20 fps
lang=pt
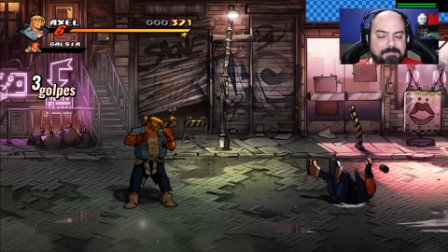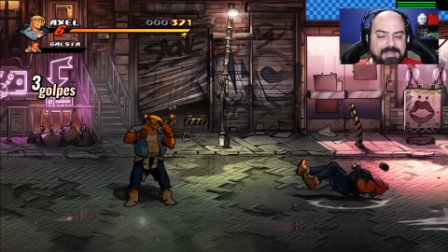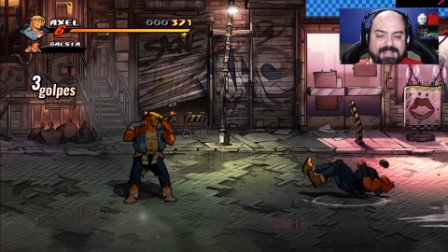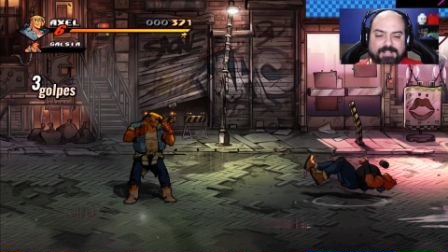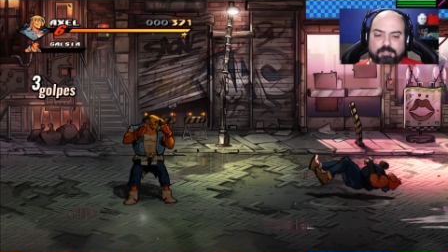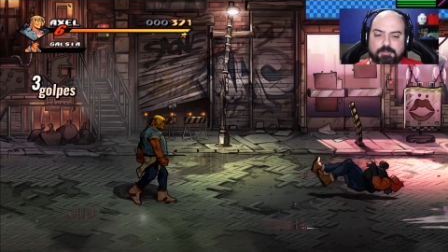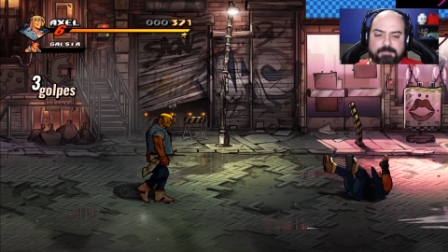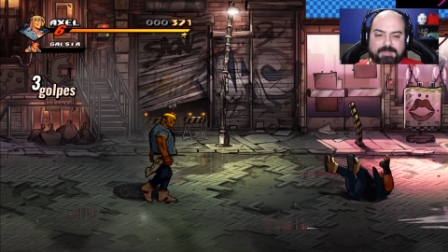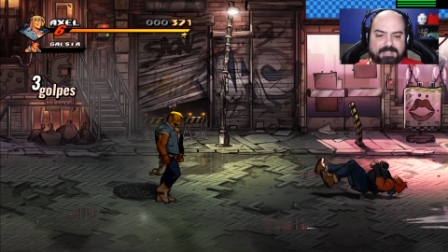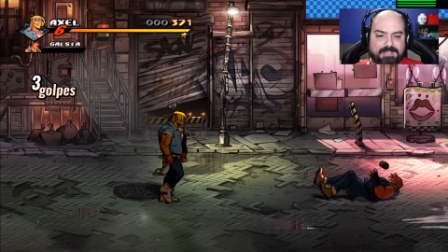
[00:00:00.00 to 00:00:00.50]

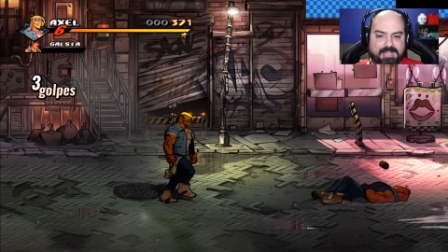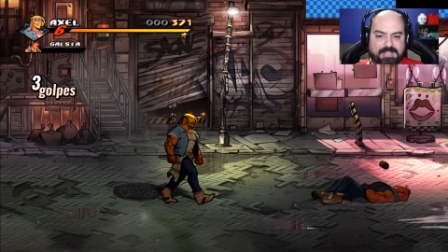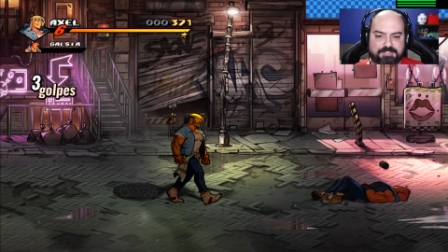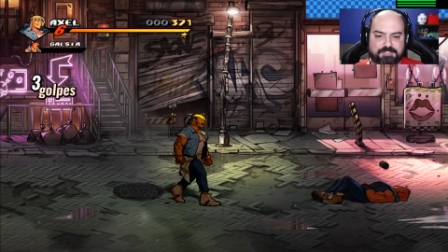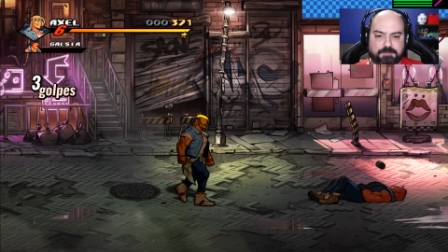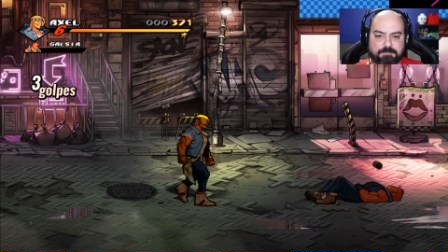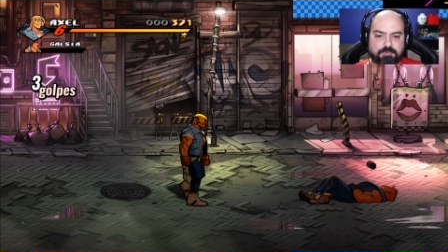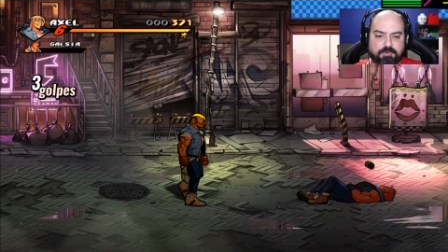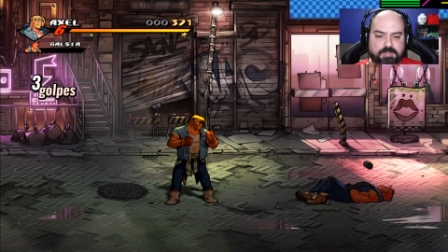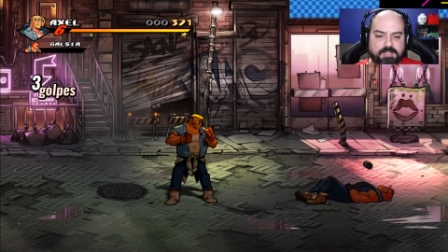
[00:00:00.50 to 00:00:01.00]
bela
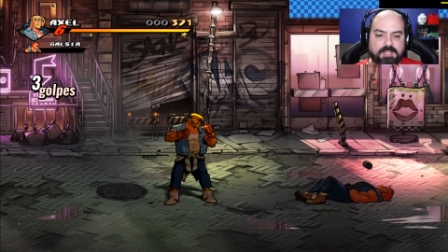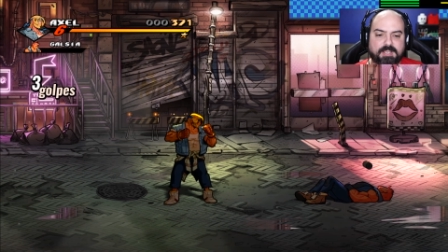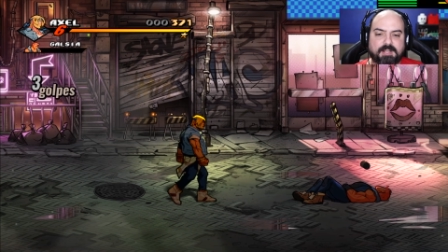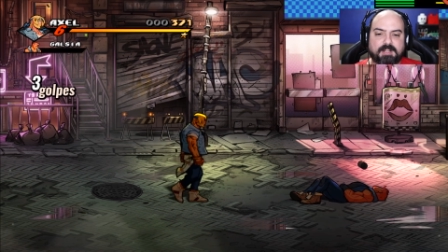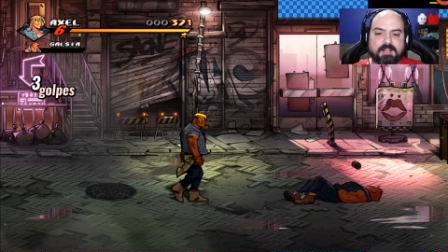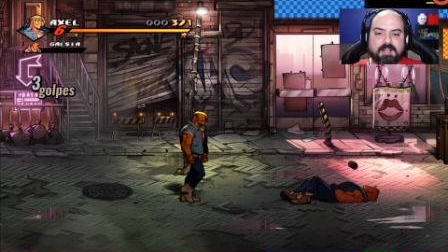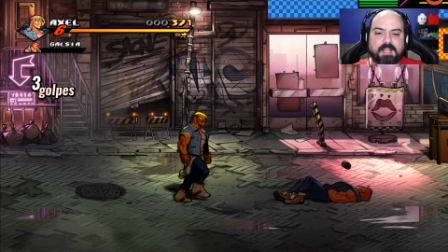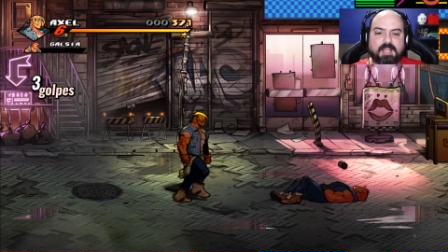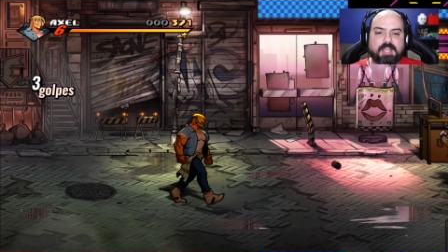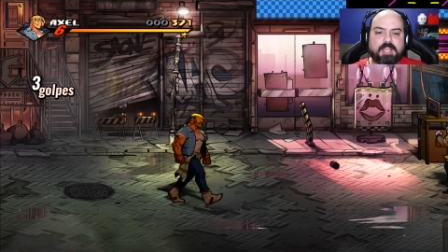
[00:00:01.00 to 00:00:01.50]
homenagem,
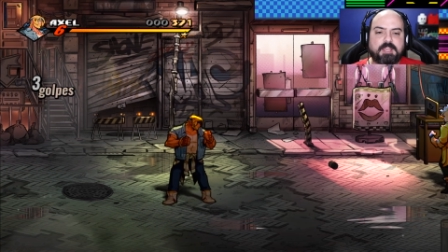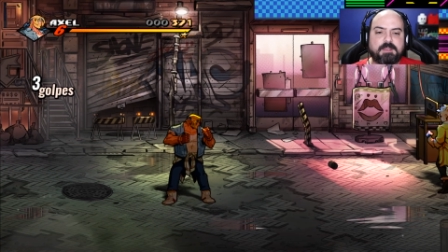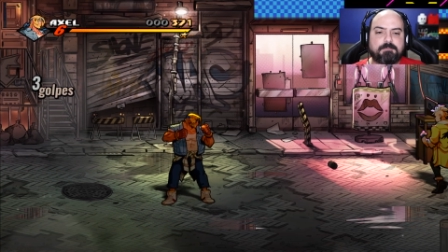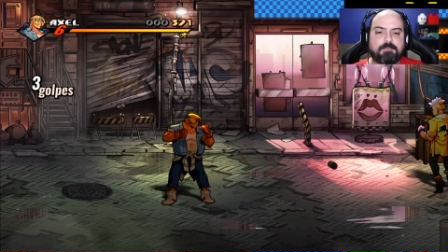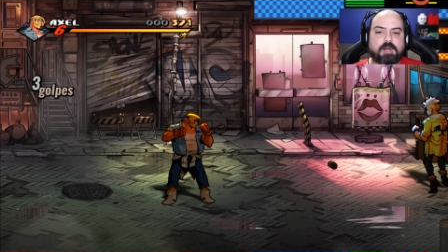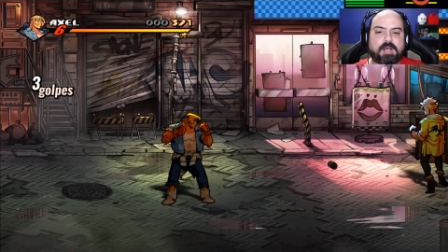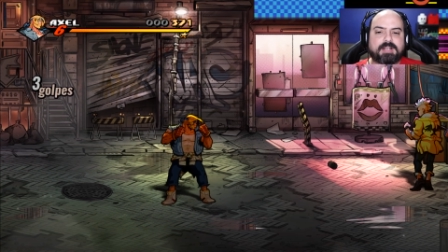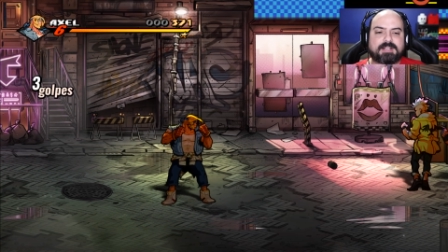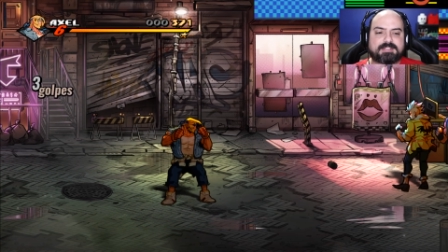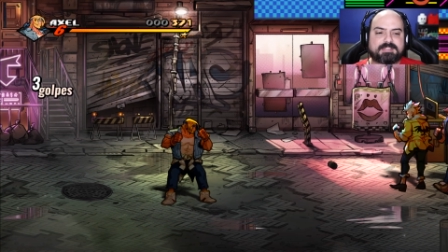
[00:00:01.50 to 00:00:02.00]
porque
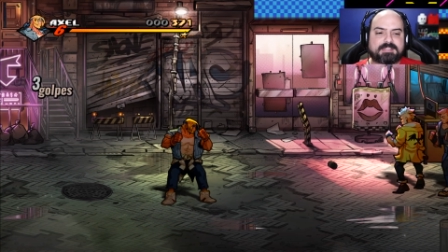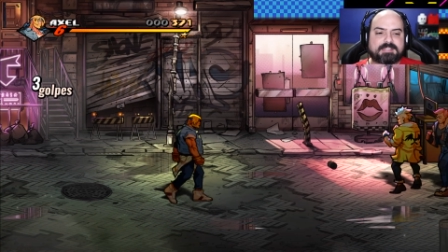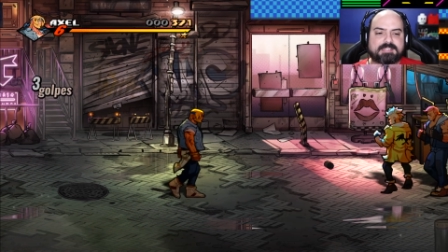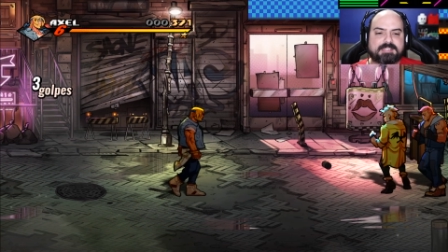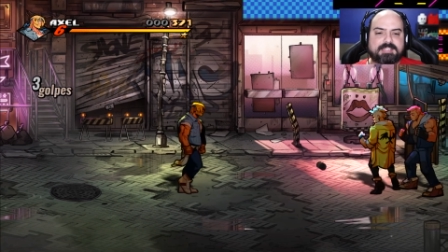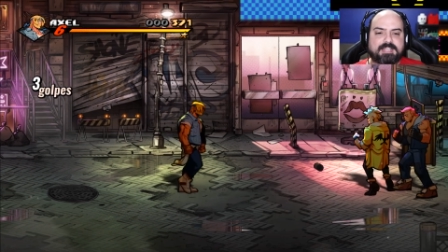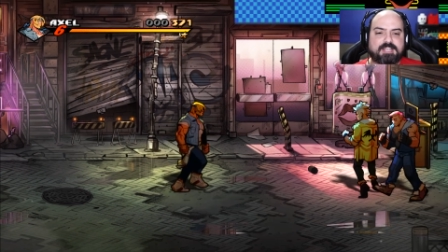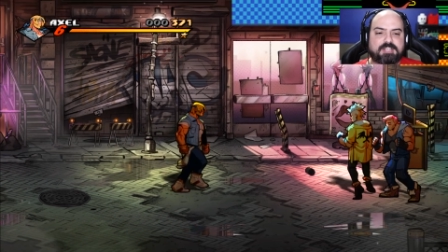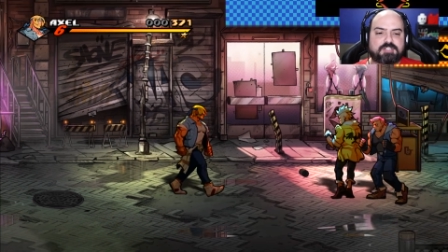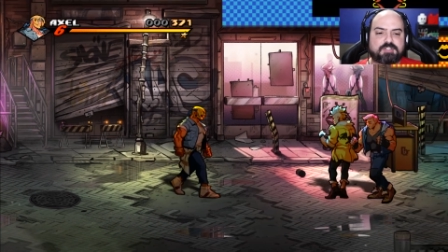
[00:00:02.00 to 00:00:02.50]
embora
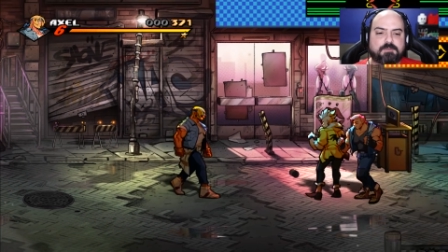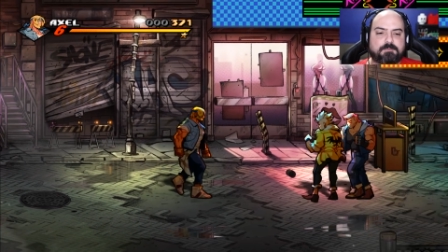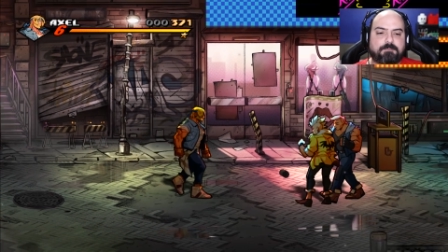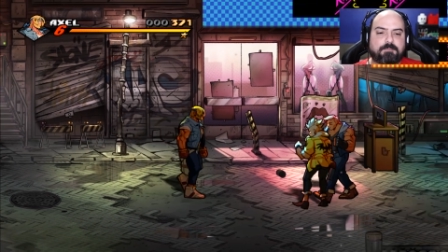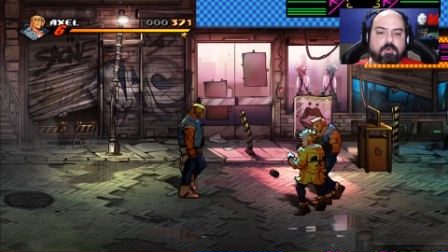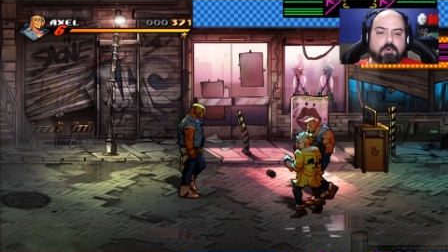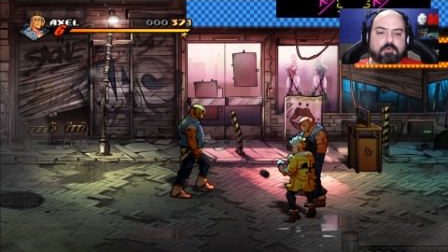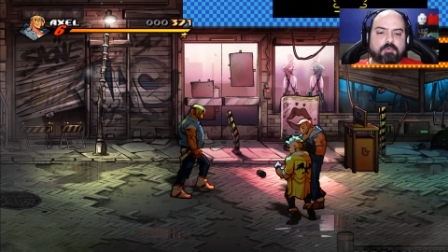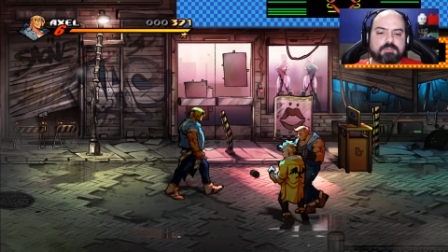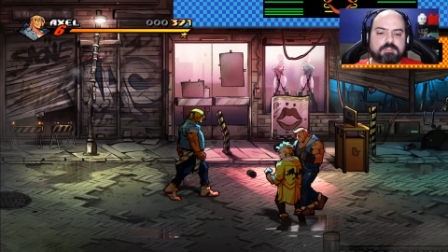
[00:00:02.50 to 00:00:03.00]
seja um
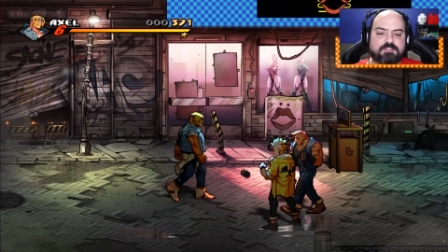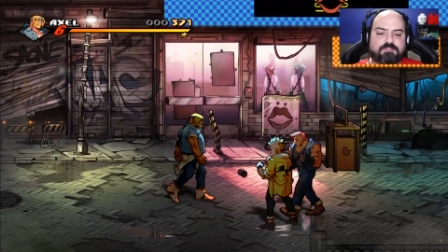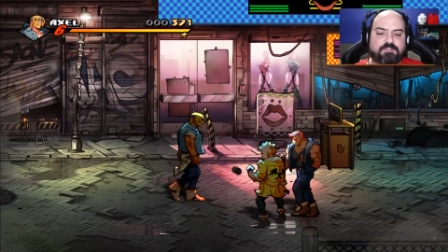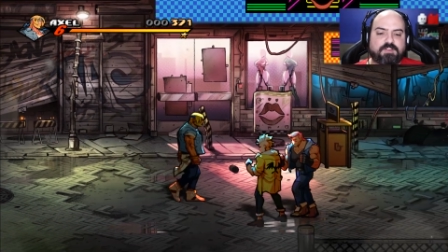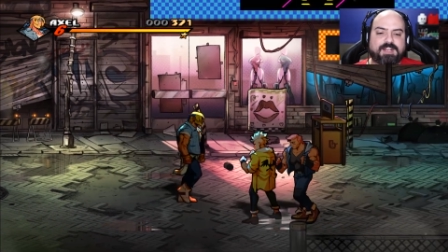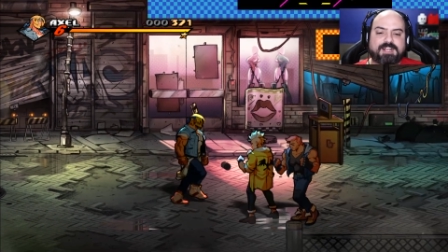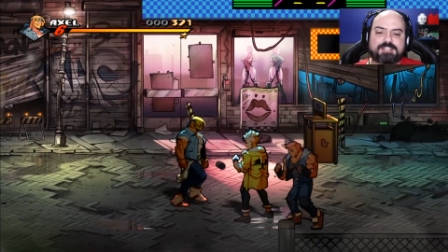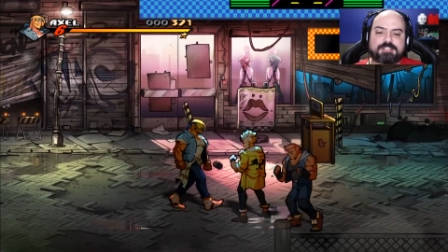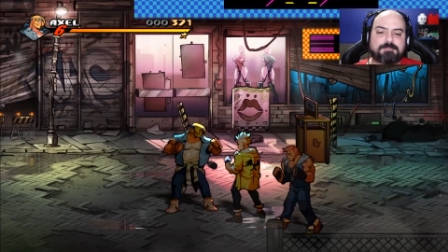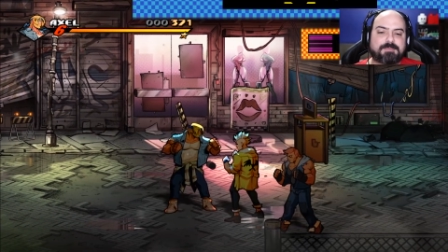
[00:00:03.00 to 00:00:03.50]
pouco
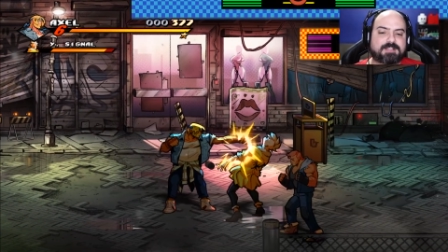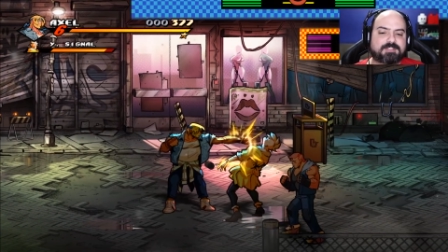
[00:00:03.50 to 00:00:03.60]
diferente,